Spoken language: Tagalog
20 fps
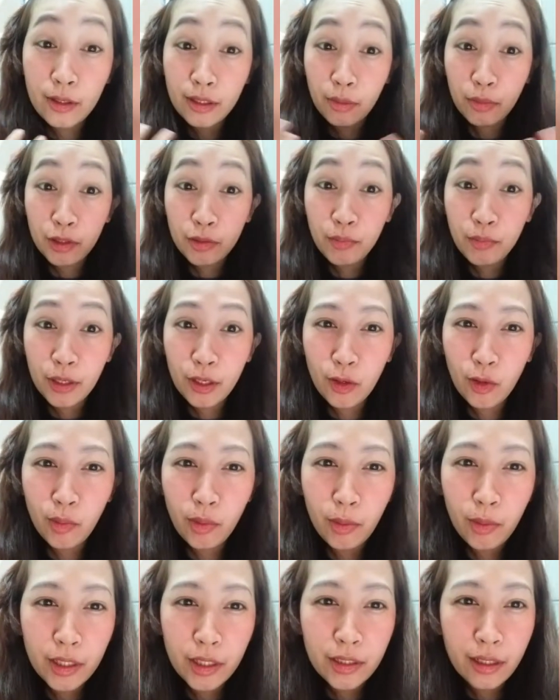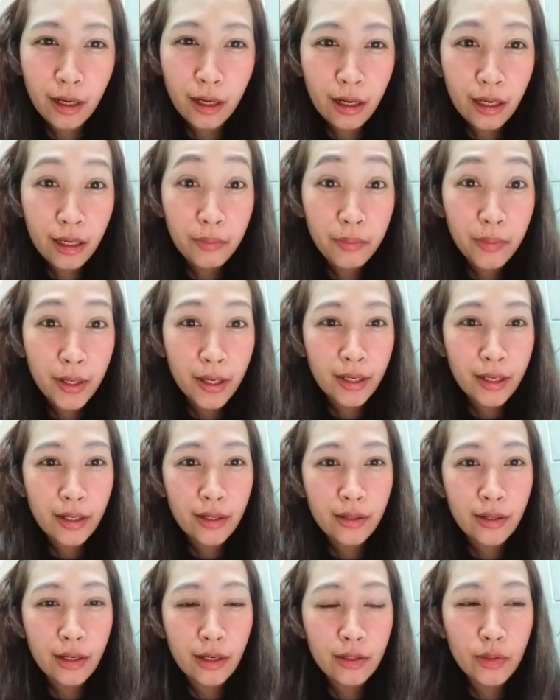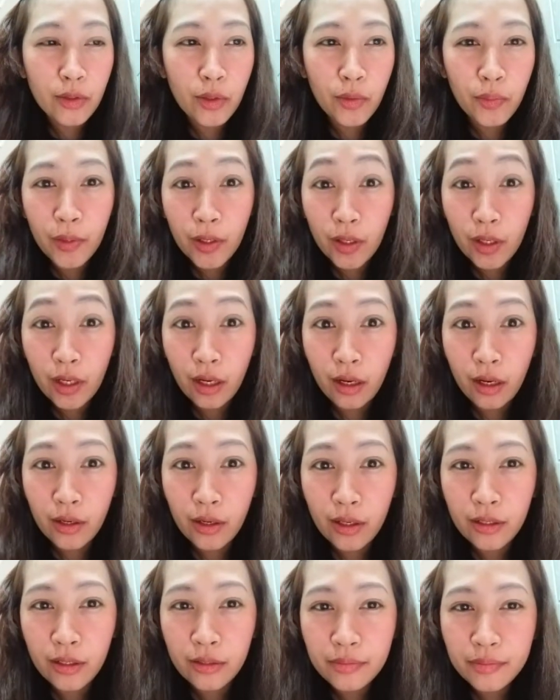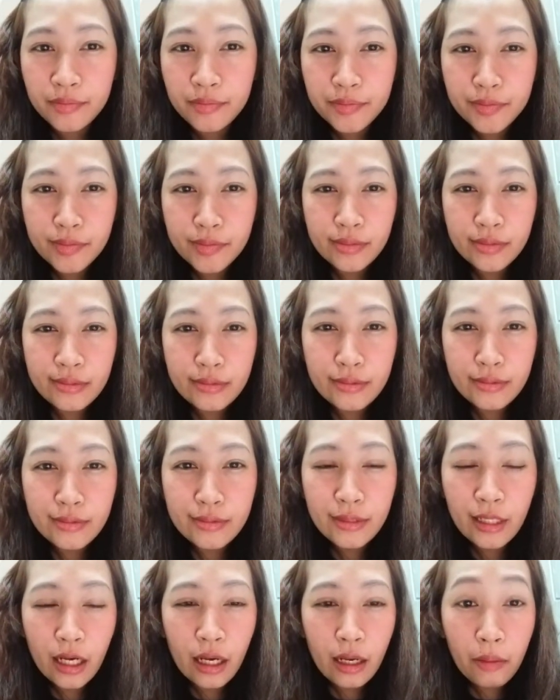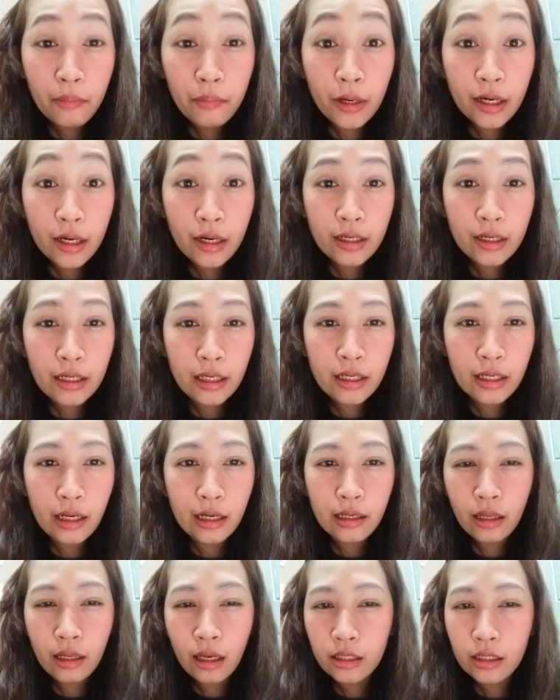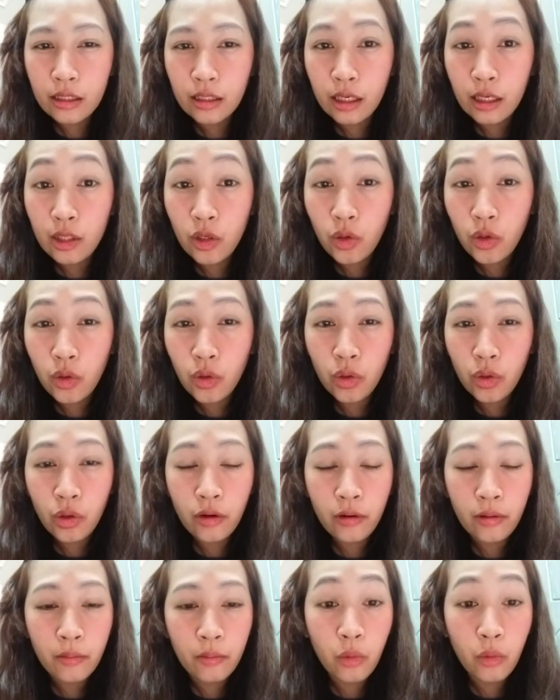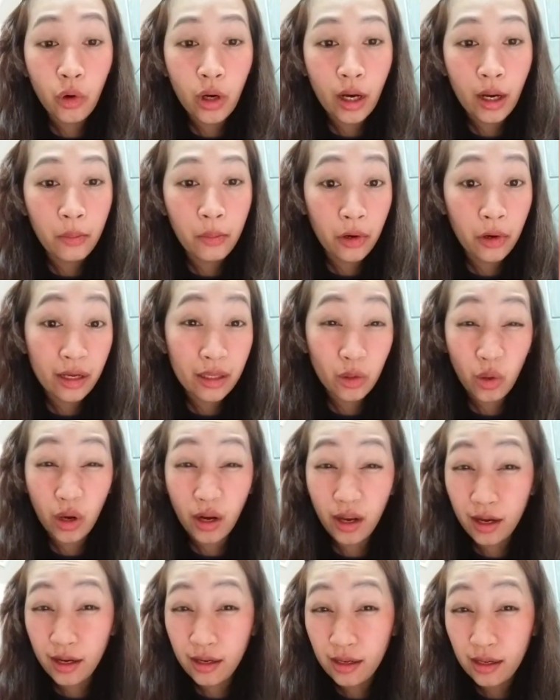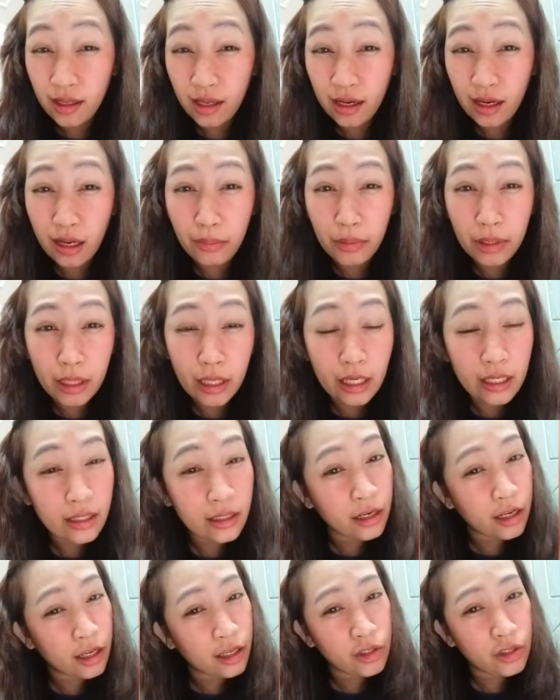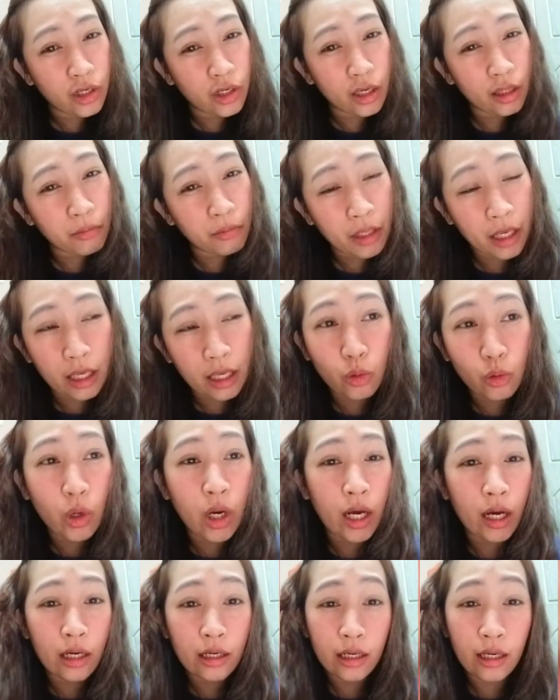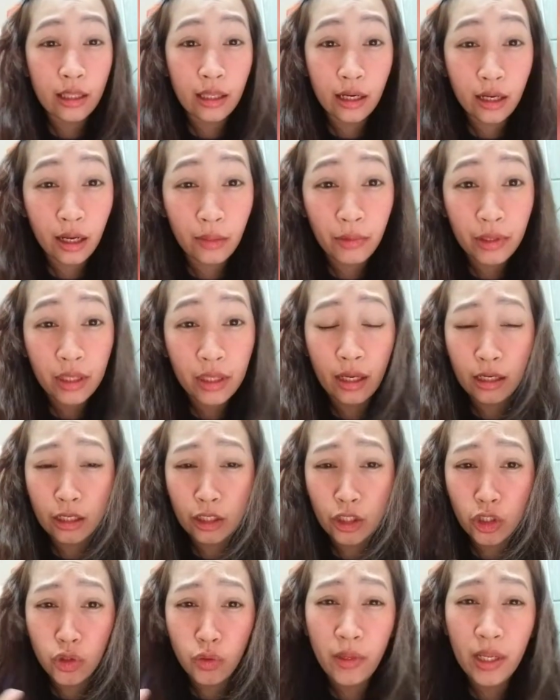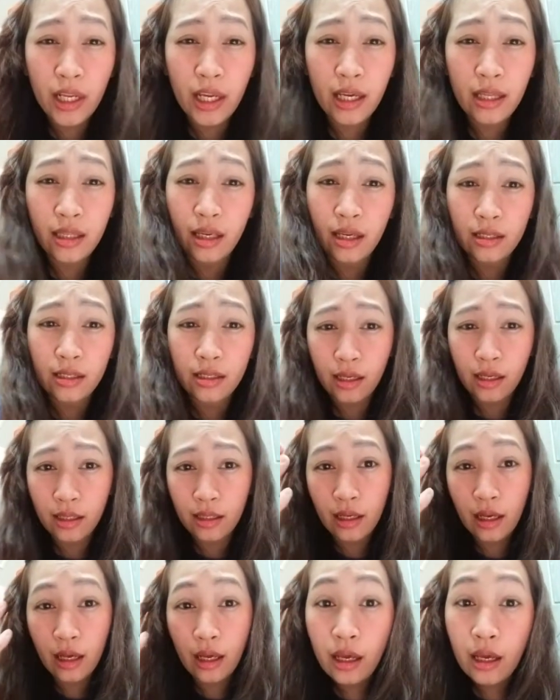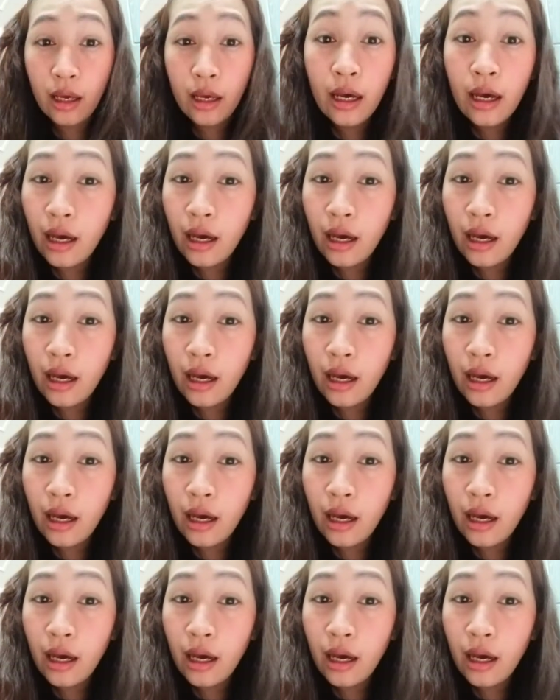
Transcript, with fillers: Tapos pag lumabas ka ay parang ano, parang parang nagaglass skin yung mukha mo kahit wala kang ginagamit na stringent, kahit wala kang ginagamit na rejuvenating set.